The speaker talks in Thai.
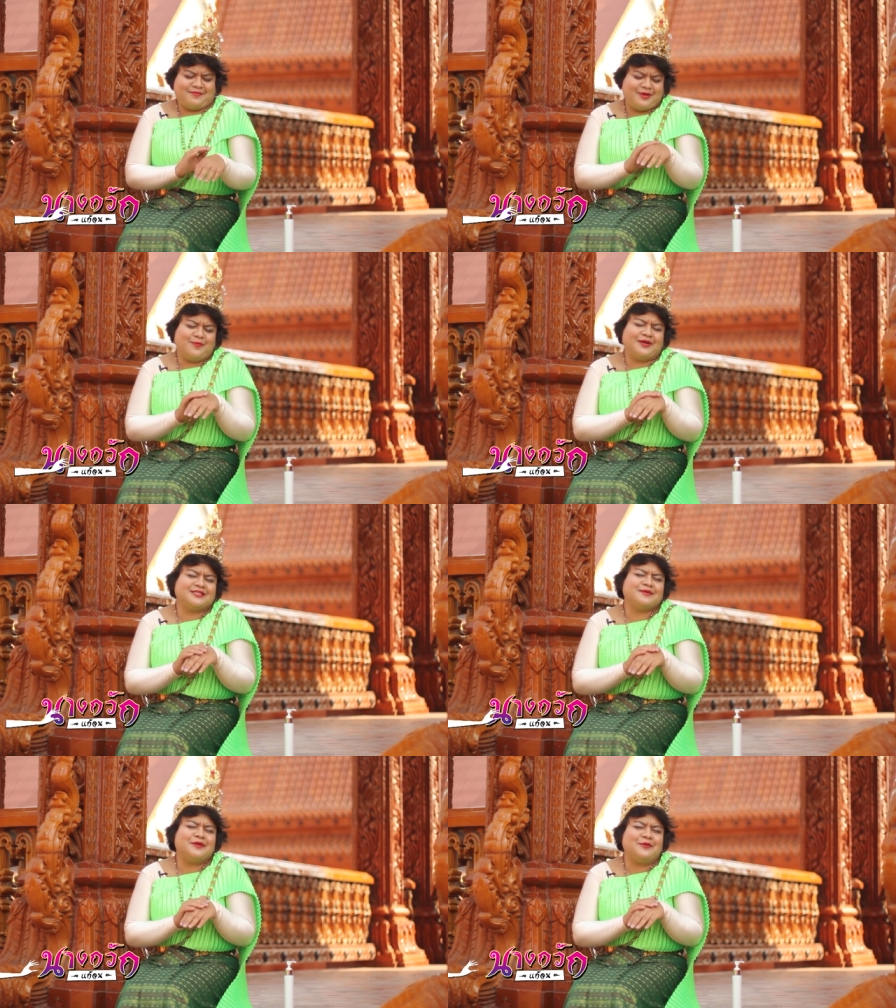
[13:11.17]
ผิวมัน
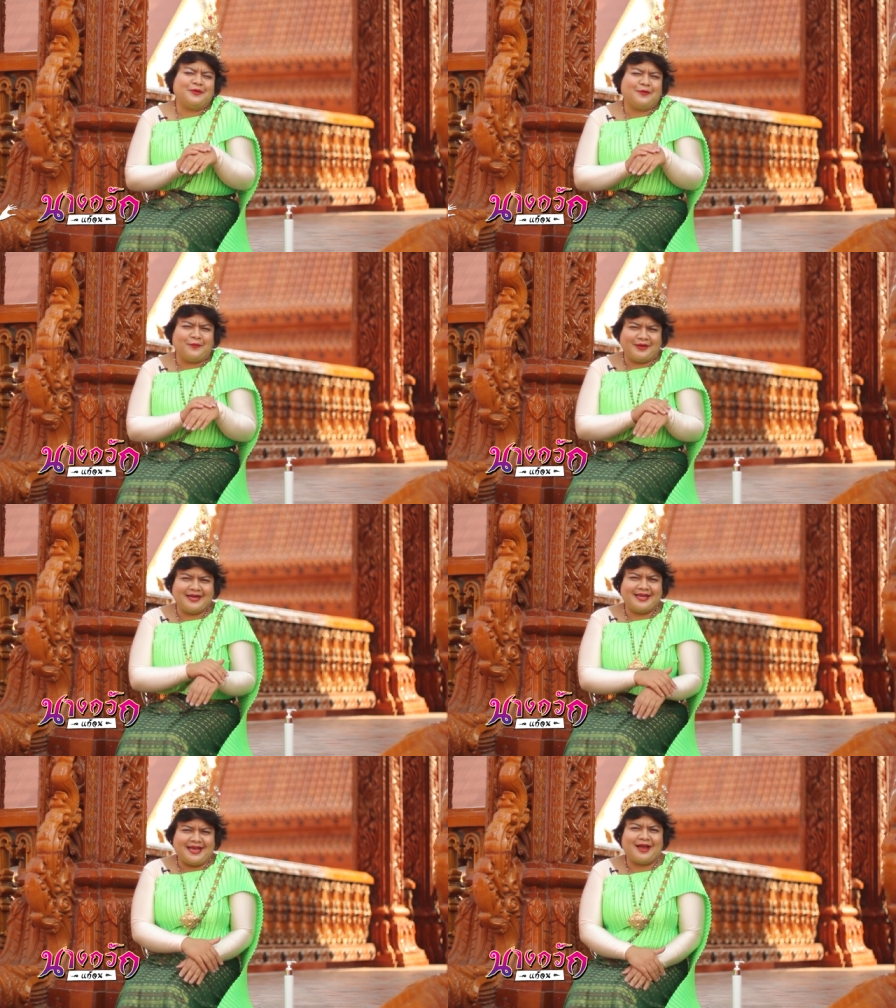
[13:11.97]
ก็จะเป็นขุยๆอะ
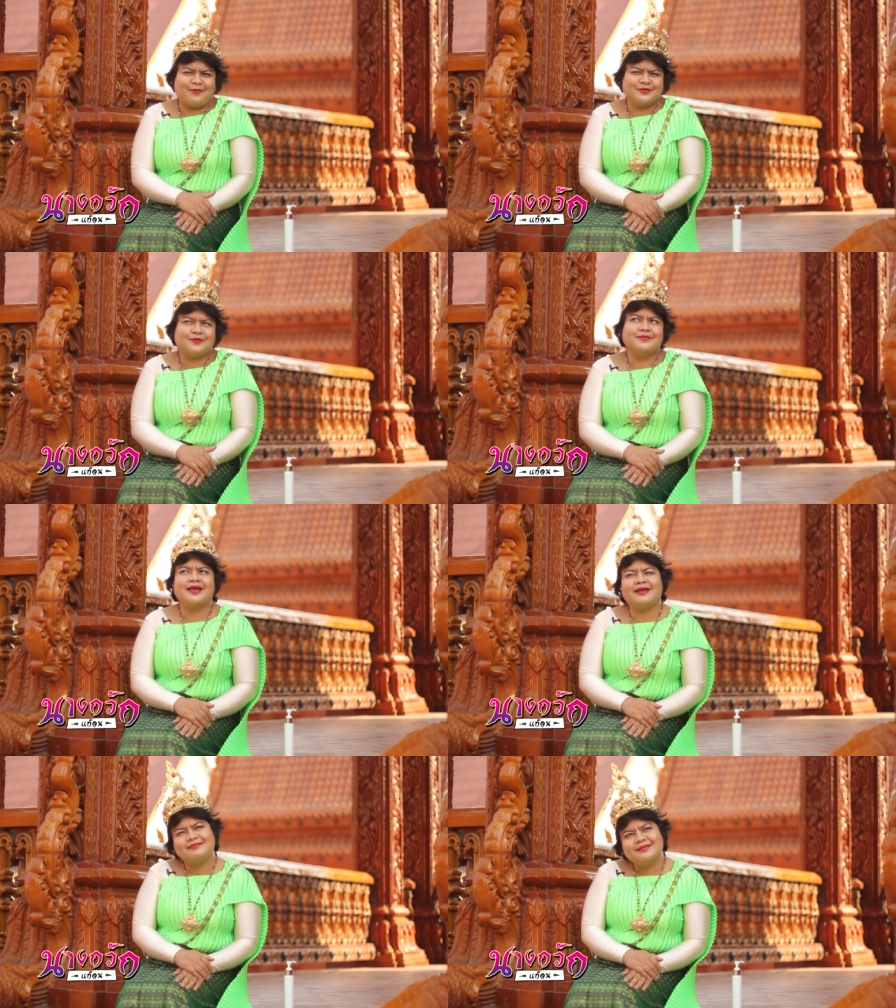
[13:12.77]
ไรอย่างเงี้ยค่ะคุณผู้ชม
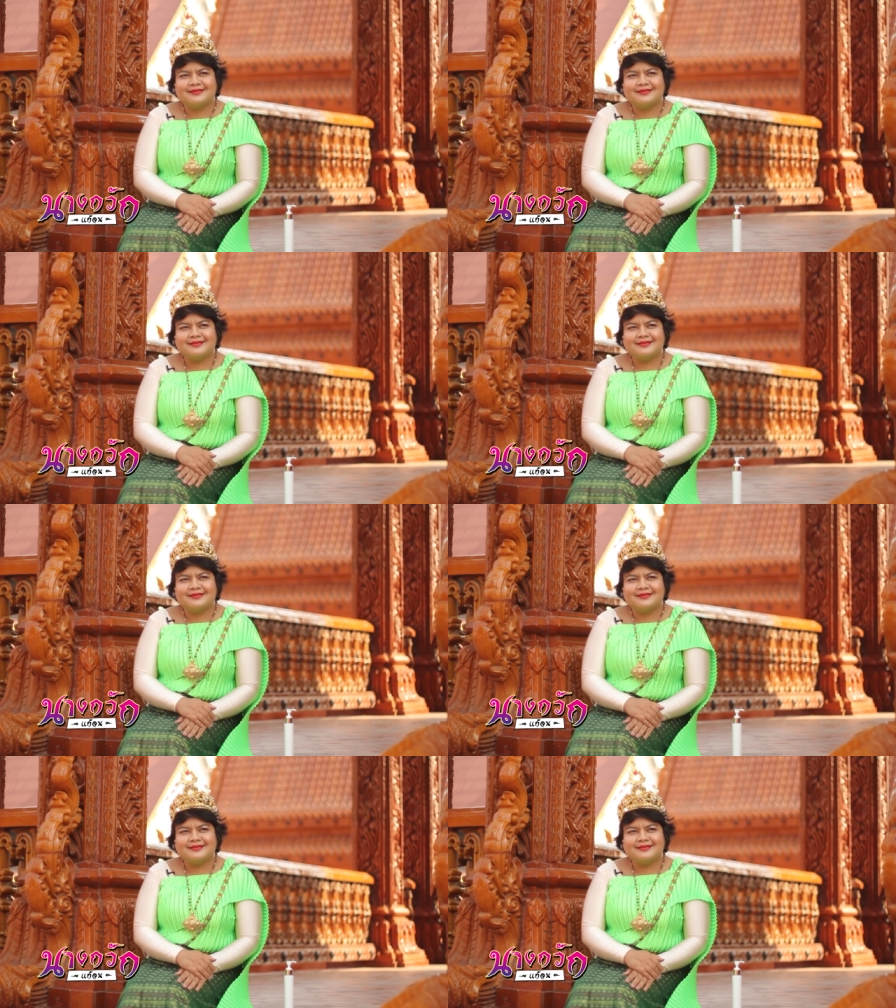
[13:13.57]
เอ๊ะ